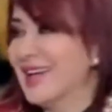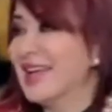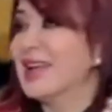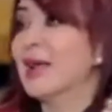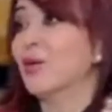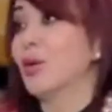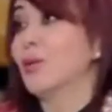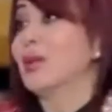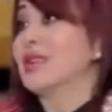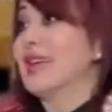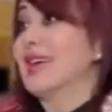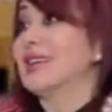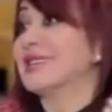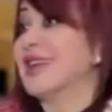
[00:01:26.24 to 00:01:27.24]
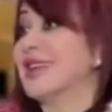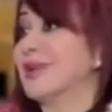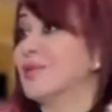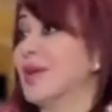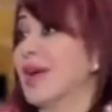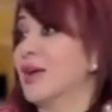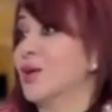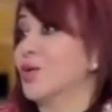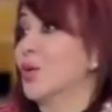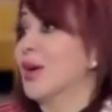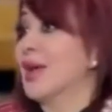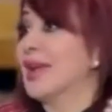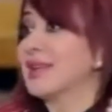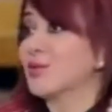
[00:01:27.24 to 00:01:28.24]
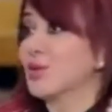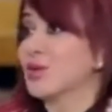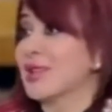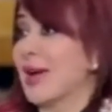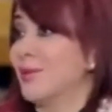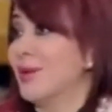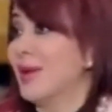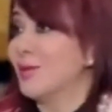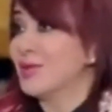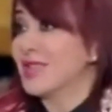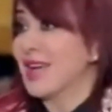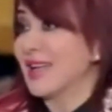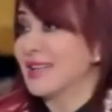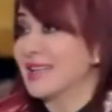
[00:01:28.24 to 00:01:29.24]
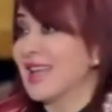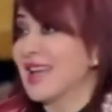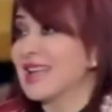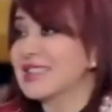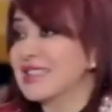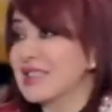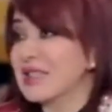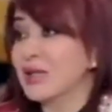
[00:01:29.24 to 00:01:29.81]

لو المديح الثاني بتاع انه ايلات كنت عاملاه وانت عندك ثلاث آه، سنين ونص